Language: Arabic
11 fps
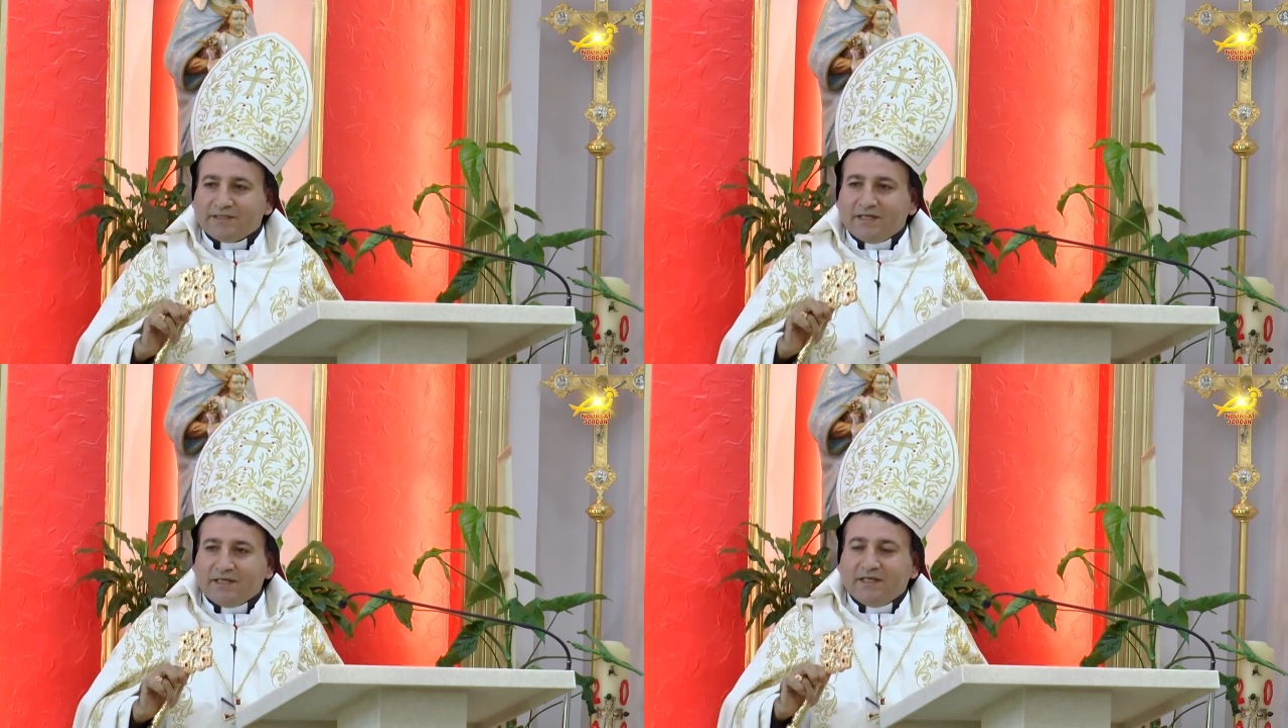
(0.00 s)

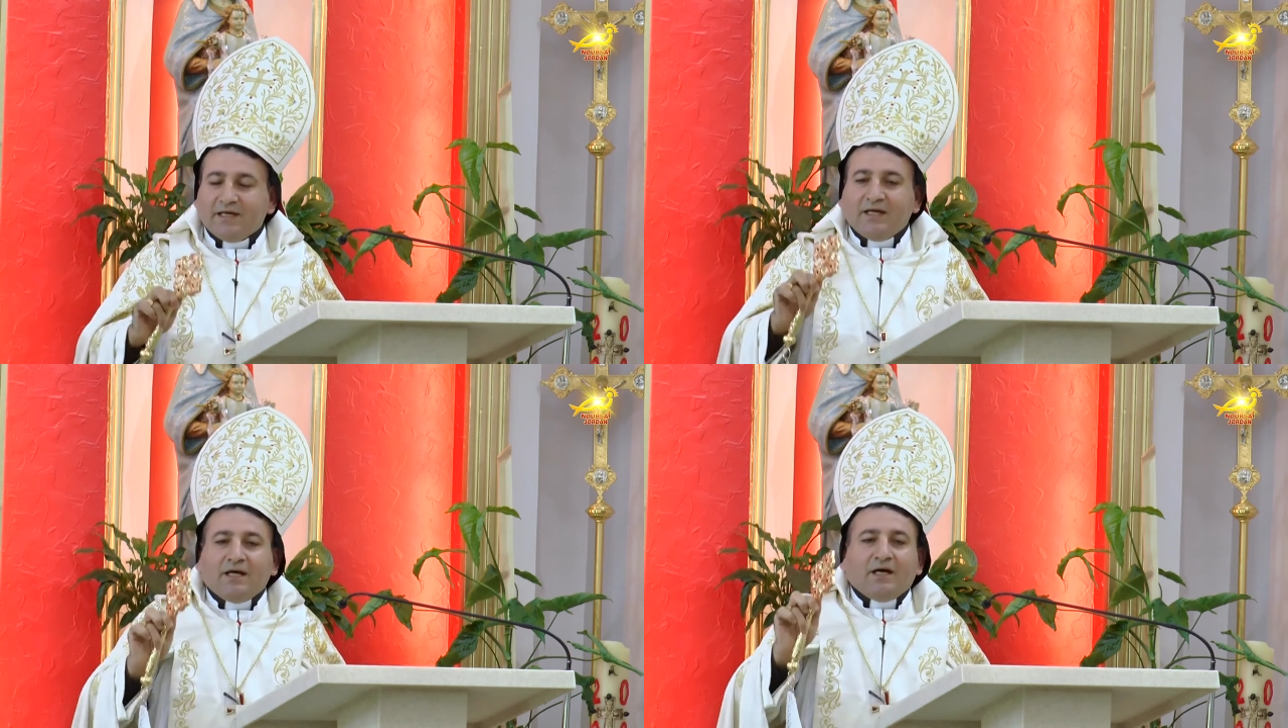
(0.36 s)

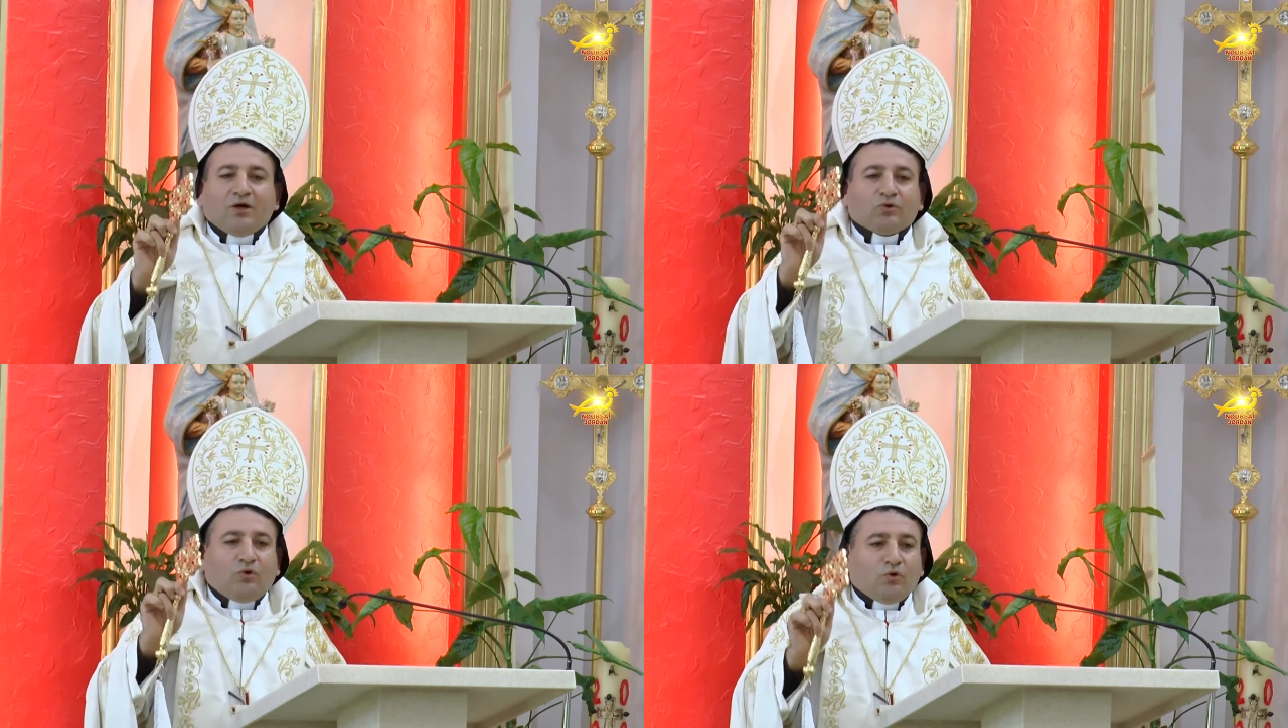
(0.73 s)
قبل
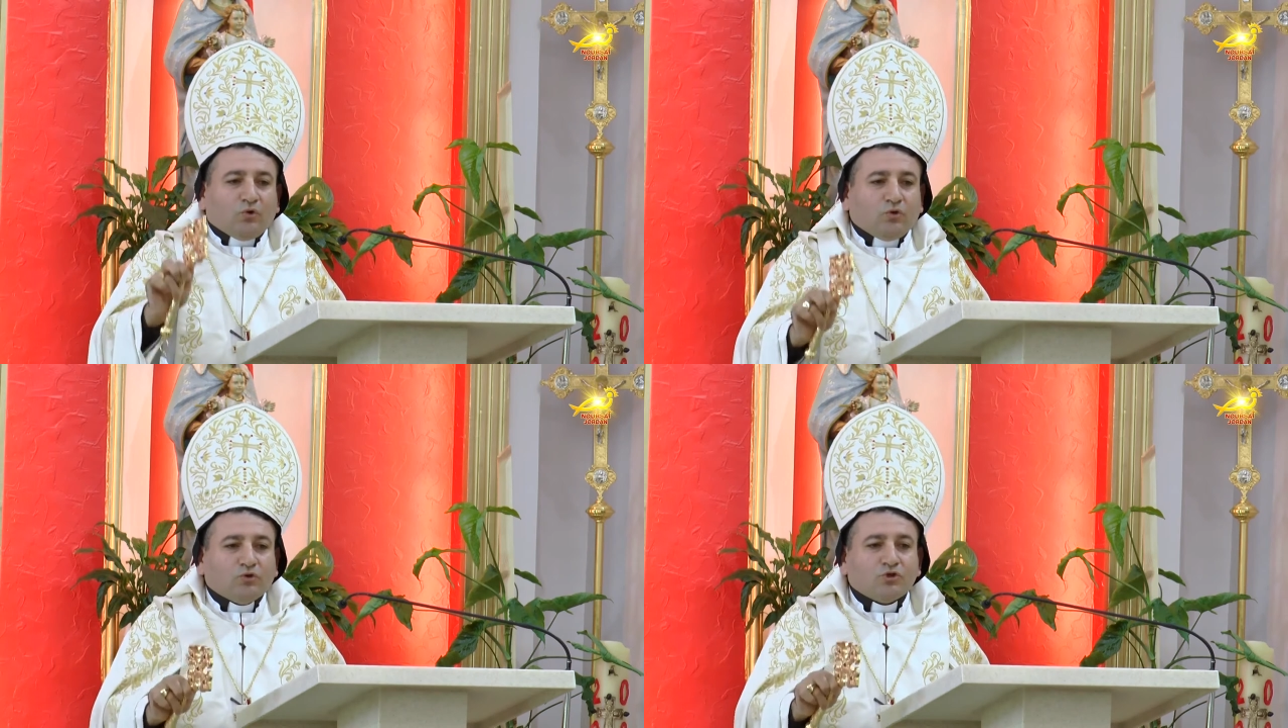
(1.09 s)
فيه
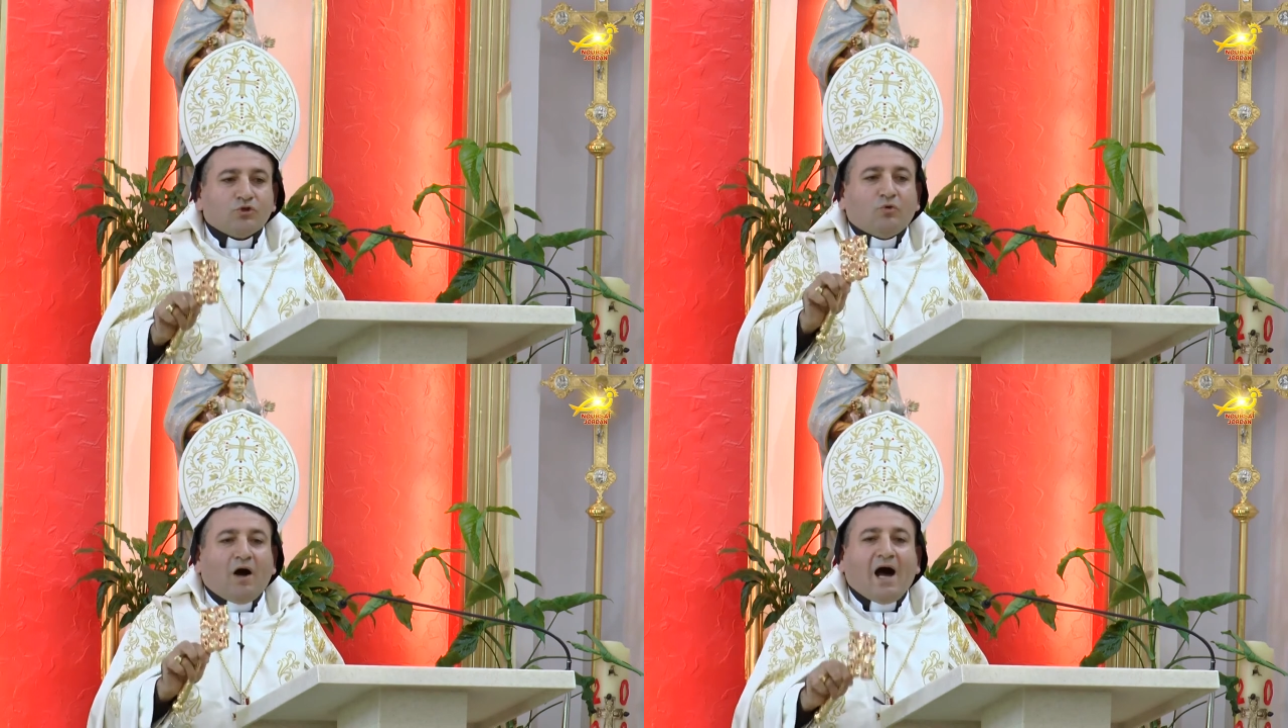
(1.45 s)
هؤلاء
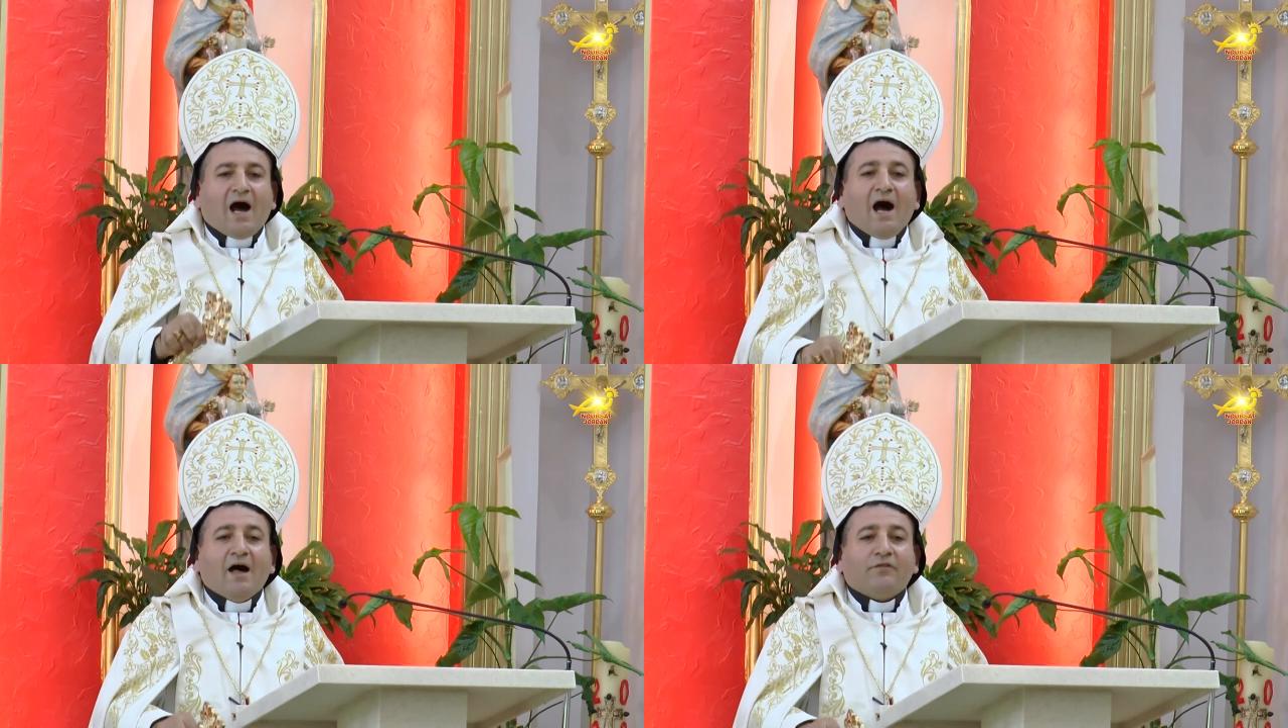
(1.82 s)

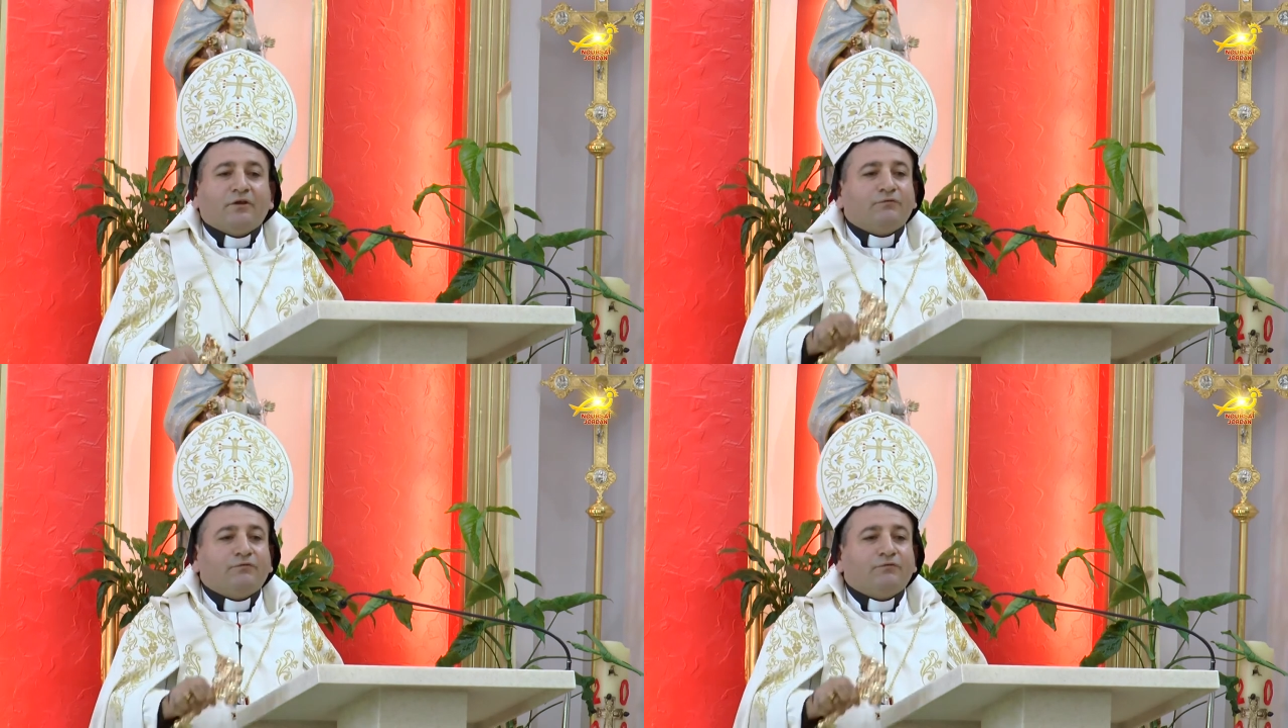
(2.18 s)
الأطفال